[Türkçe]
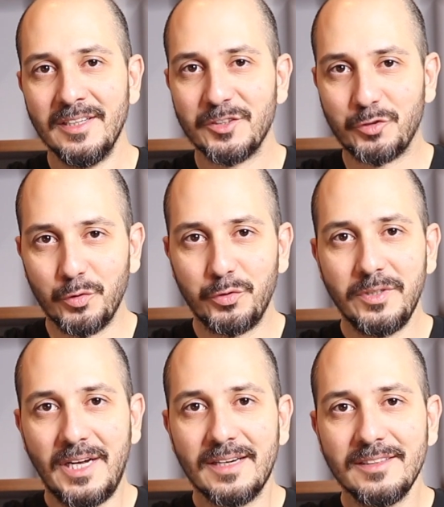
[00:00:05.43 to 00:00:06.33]
Son
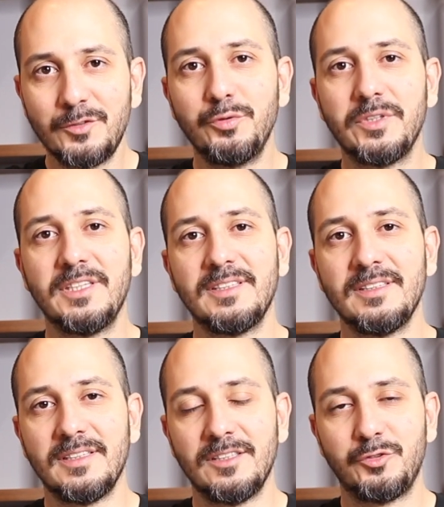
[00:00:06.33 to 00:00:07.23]
günlerde Türkiye'de
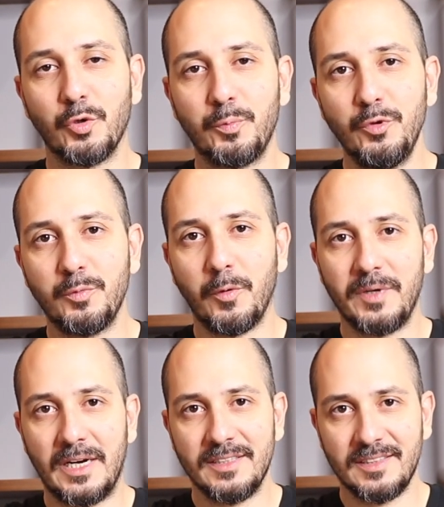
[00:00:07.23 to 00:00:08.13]
de çok büyük
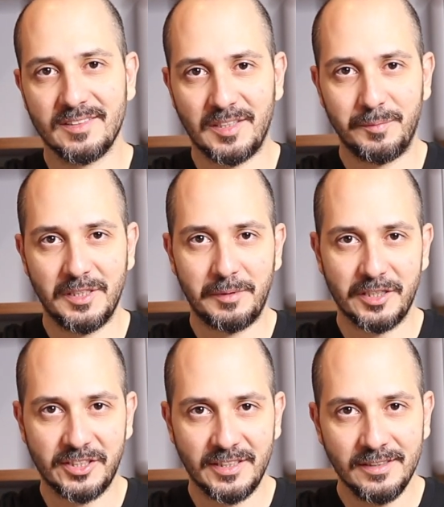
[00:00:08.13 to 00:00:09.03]
popülerlik kazanmaya
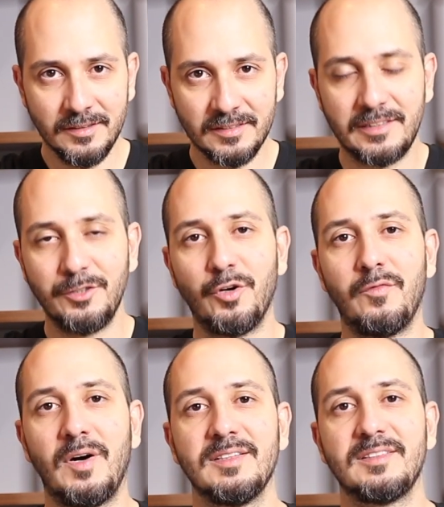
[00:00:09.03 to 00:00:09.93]
başlayan
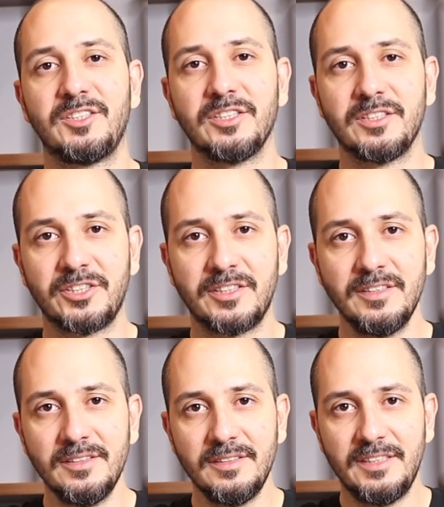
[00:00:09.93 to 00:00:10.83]
Silikon Vadisi
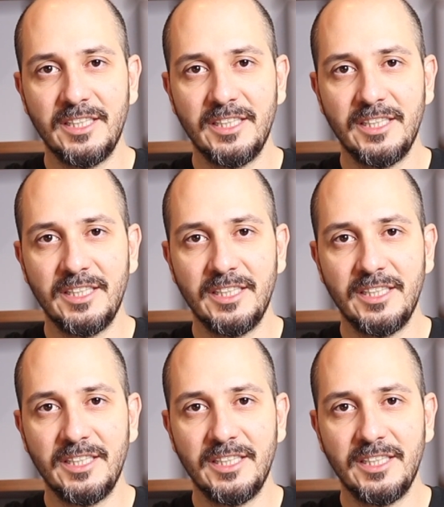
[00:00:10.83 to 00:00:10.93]
çıkışlı